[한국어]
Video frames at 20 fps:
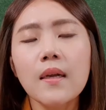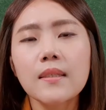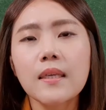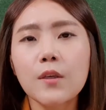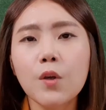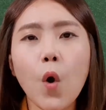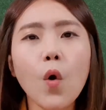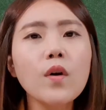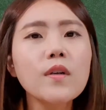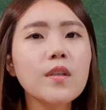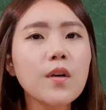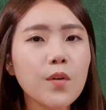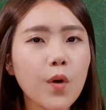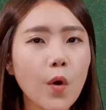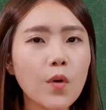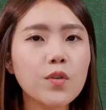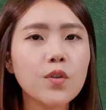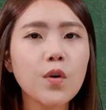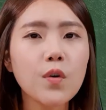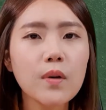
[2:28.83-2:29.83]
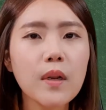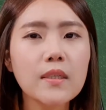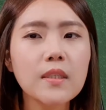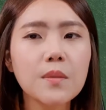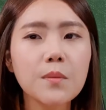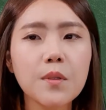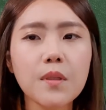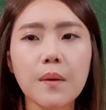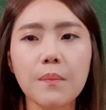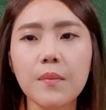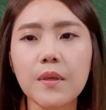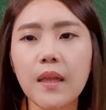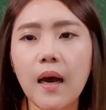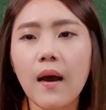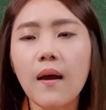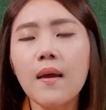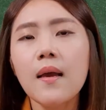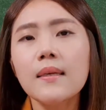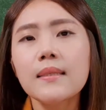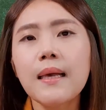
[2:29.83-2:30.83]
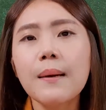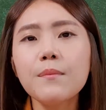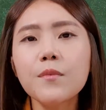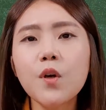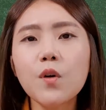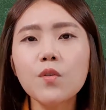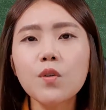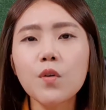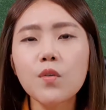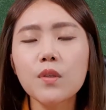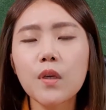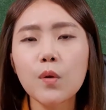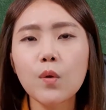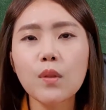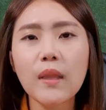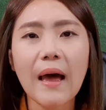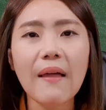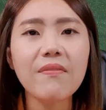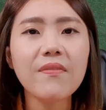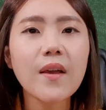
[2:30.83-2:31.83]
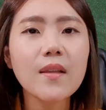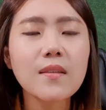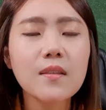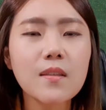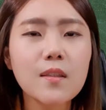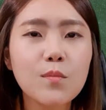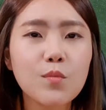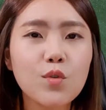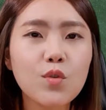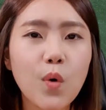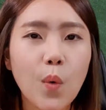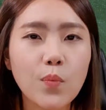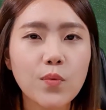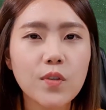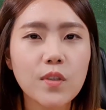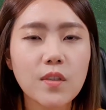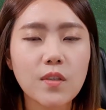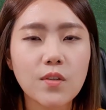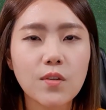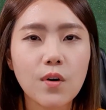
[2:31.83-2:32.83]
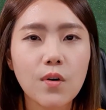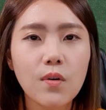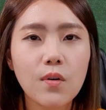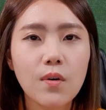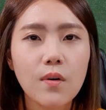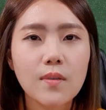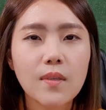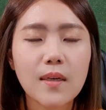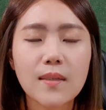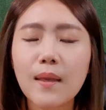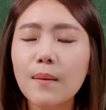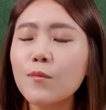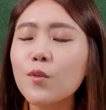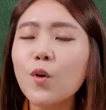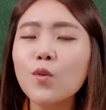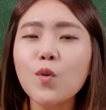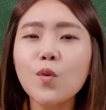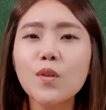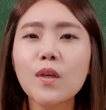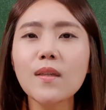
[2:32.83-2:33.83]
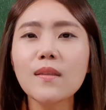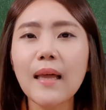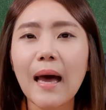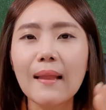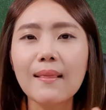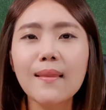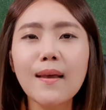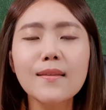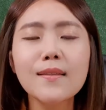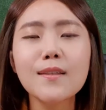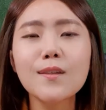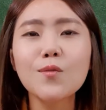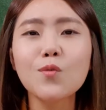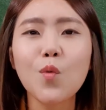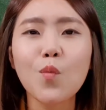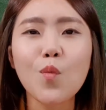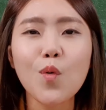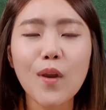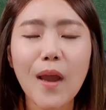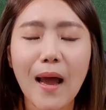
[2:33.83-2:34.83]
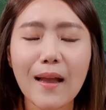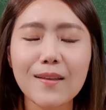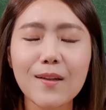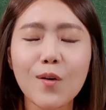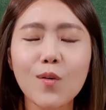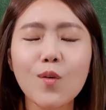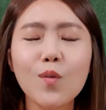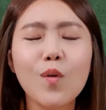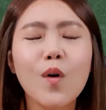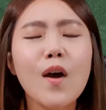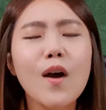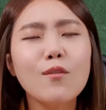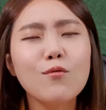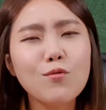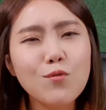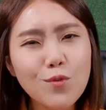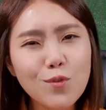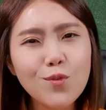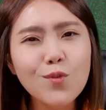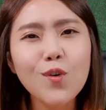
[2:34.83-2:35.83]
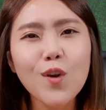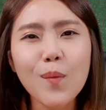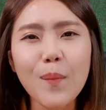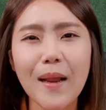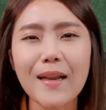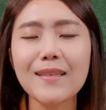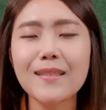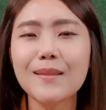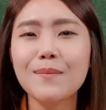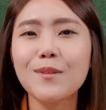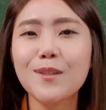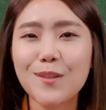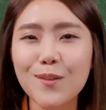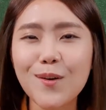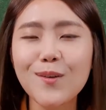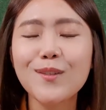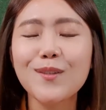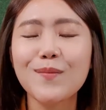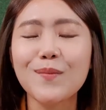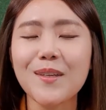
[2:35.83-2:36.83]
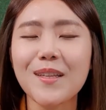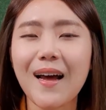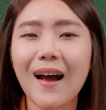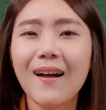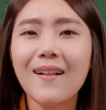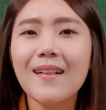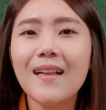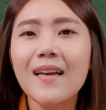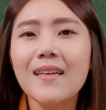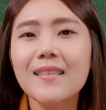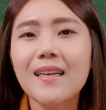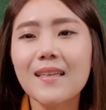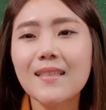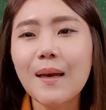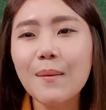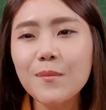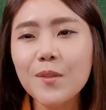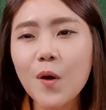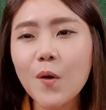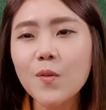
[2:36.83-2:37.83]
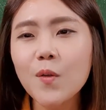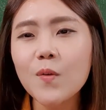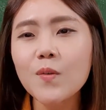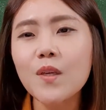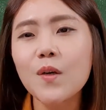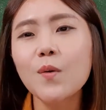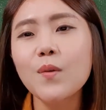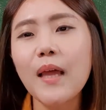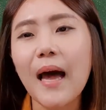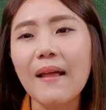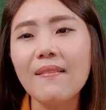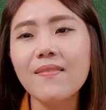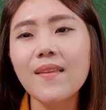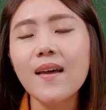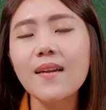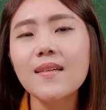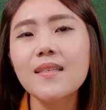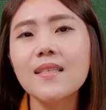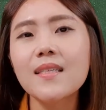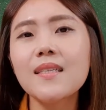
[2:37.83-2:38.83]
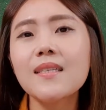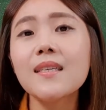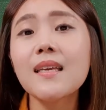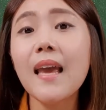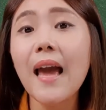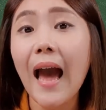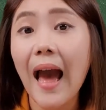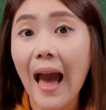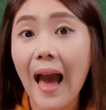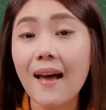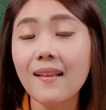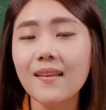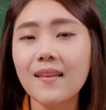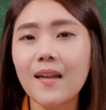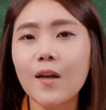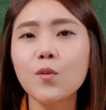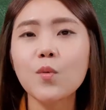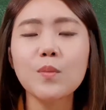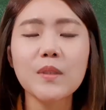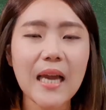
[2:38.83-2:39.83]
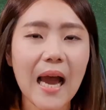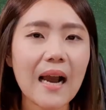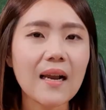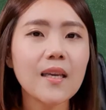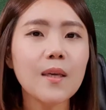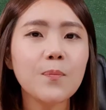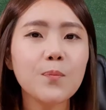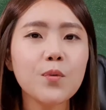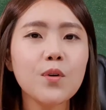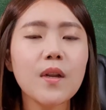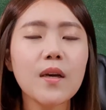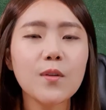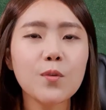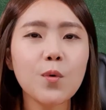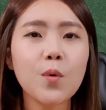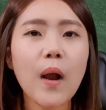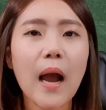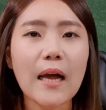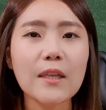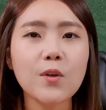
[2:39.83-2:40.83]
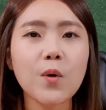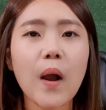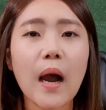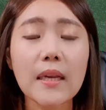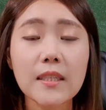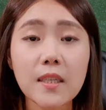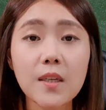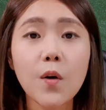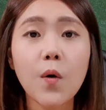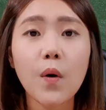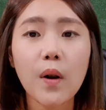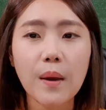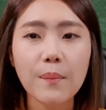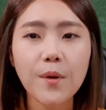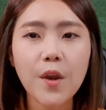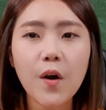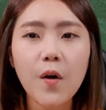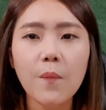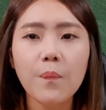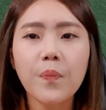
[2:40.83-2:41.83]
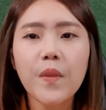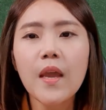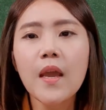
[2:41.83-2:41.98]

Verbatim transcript: 자 여기서 결정을 하시면 됩니다. 삼성전자로 단타 치는 분은 없으시죠? 제가 삼성전자는 단타 치는 종목이 아니라고 누누이 말씀을 드렸습니다. 자 삼성전자로 단타를 치는 게 아니라 좀 장기 플랜으로 가져가실 거라면